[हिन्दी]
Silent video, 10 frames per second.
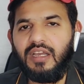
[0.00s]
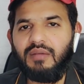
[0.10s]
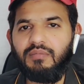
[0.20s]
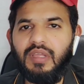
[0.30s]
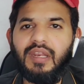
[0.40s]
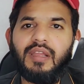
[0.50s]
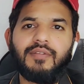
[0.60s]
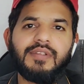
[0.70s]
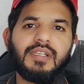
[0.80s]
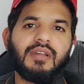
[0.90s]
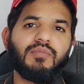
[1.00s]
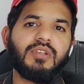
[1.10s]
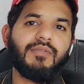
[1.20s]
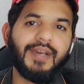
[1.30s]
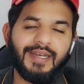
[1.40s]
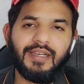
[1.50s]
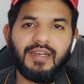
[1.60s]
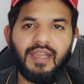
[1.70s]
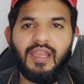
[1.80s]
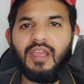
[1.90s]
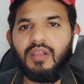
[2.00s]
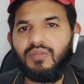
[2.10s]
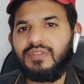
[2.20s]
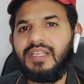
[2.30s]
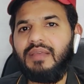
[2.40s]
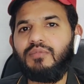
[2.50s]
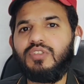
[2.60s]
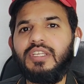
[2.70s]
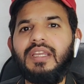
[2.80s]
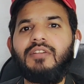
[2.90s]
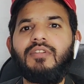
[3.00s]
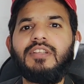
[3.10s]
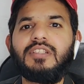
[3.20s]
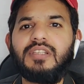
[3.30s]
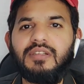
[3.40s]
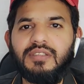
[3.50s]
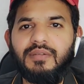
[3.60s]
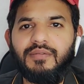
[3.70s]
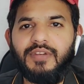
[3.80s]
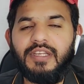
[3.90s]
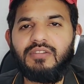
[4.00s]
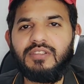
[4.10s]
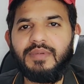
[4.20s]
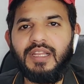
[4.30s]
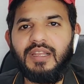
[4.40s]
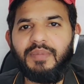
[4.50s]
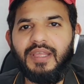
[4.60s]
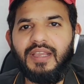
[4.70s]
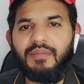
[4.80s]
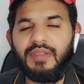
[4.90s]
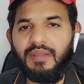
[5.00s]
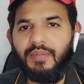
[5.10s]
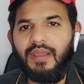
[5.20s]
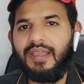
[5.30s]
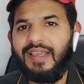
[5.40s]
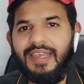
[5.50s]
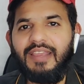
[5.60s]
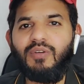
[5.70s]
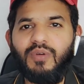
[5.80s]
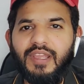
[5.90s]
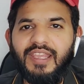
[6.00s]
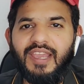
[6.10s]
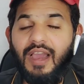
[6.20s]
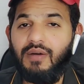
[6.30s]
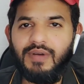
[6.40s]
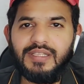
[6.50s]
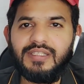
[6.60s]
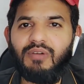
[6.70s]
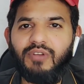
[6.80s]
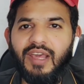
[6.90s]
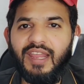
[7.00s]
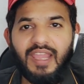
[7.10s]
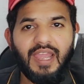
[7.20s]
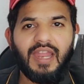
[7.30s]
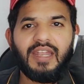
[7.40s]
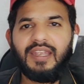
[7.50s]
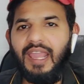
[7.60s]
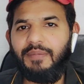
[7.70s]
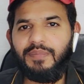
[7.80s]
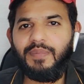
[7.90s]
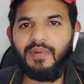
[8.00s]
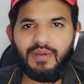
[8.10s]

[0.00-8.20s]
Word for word: अगर मेरा रील्स अगर मुझे वायरल करना है तो उसके लिए मुझे ट्रांजेक्शन वीडियोज़ बनाना पड़ेगा मतलब क्लिक हो रही है आवाज़ साउंड आ रहा है टाइप